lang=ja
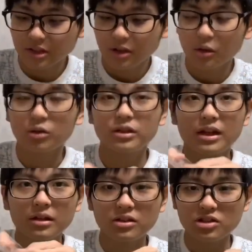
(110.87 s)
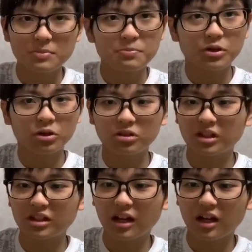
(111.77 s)
こうね、ジップロック
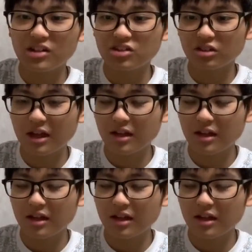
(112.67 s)
的な感じのね、